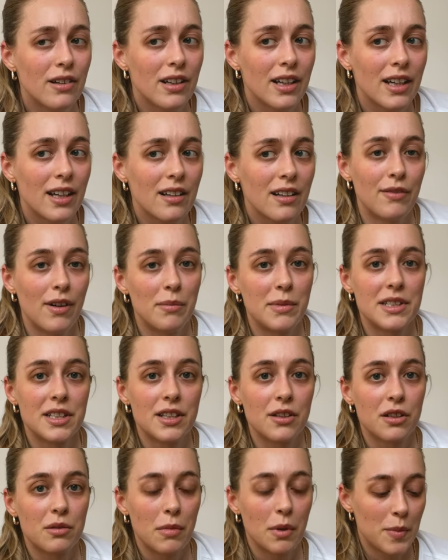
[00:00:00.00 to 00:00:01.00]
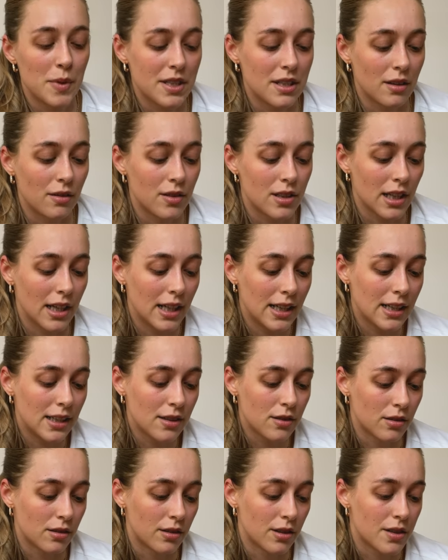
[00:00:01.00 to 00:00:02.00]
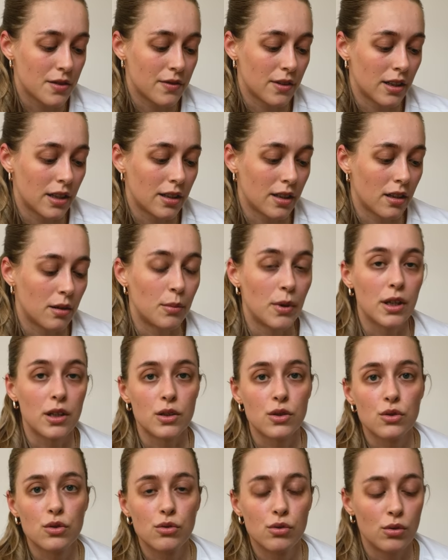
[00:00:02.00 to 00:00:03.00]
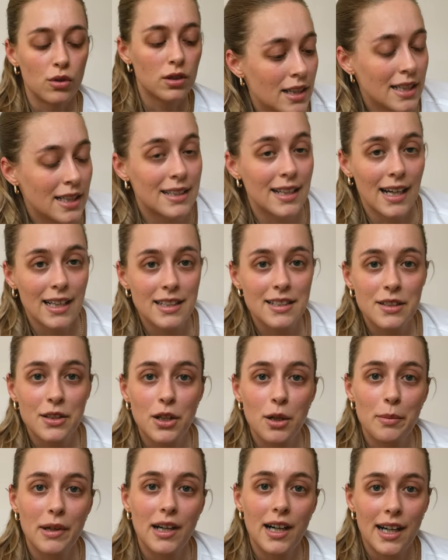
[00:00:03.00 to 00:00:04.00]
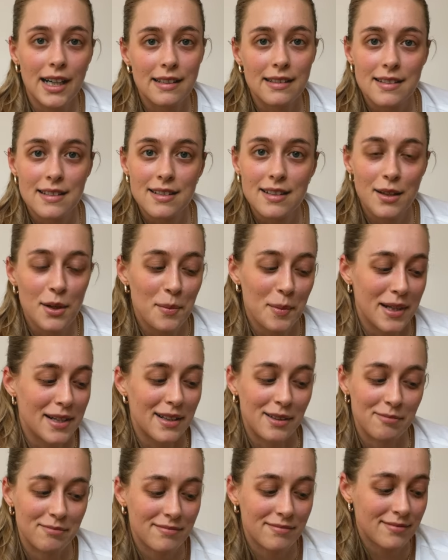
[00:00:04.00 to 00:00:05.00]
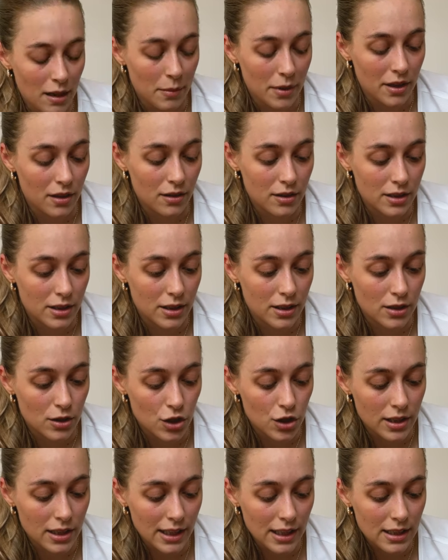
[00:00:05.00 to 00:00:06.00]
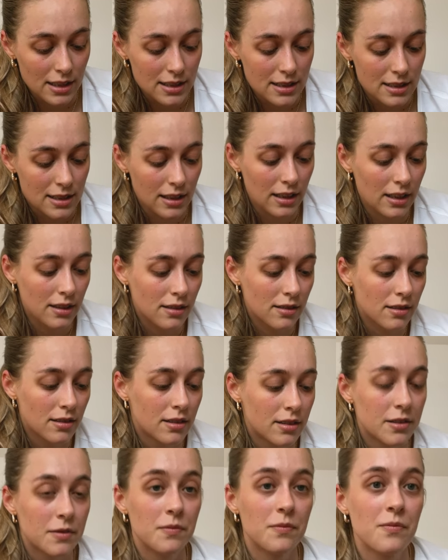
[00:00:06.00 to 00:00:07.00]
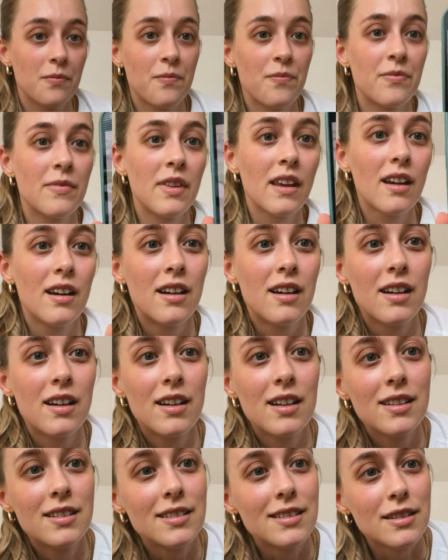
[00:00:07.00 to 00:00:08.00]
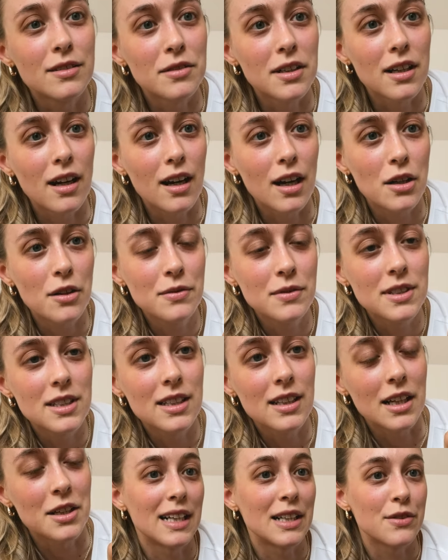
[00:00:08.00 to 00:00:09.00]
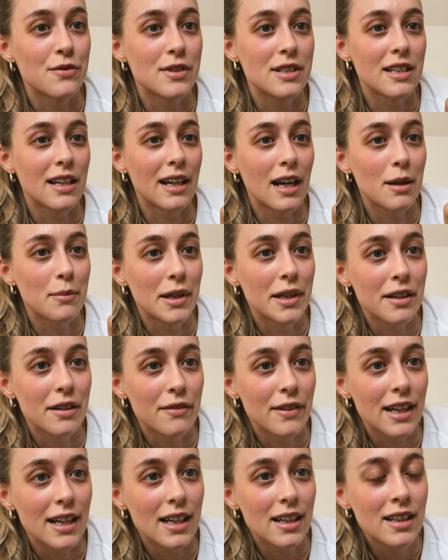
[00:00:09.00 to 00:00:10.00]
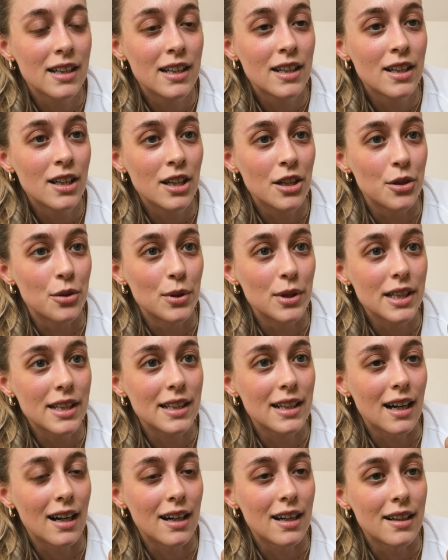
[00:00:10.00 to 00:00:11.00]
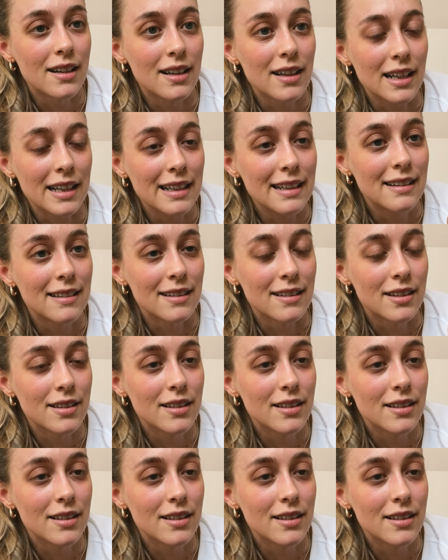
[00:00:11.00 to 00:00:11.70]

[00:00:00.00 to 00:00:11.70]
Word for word: vergeht, weil man sich auch immer ein bisschen unterhält und das finde ich dann immer ganz cool. 13,1 Kilometer. Kann man auch die Strecke sehen, die wir gelaufen sind. Also wir sind dann einmal quer durch die Allenriede